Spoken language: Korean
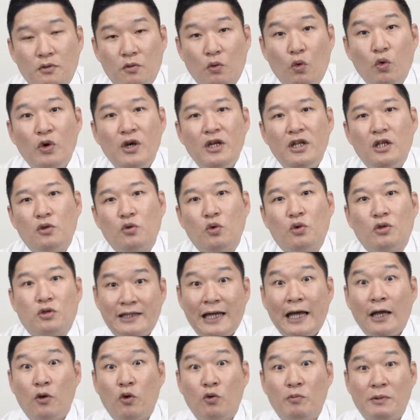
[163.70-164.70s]
오일이 또
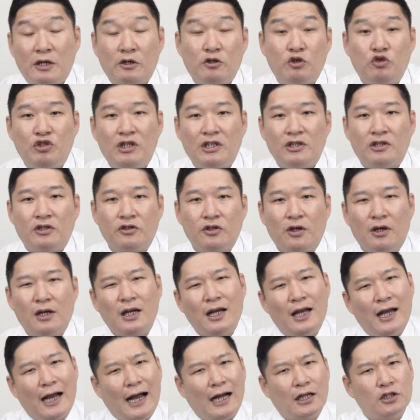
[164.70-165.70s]
새고 막 그럴 수 있어서
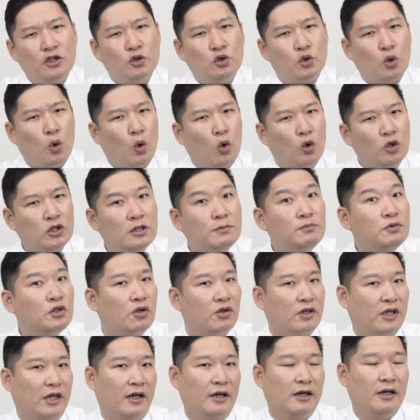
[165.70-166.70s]
아주
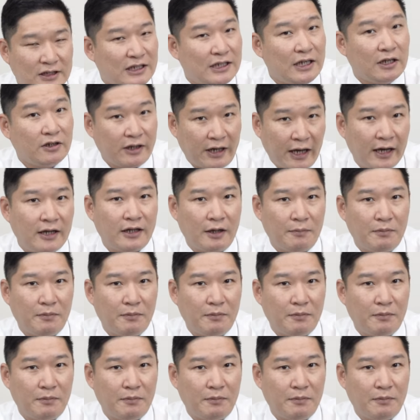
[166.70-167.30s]
조심스럽게 진행을 해야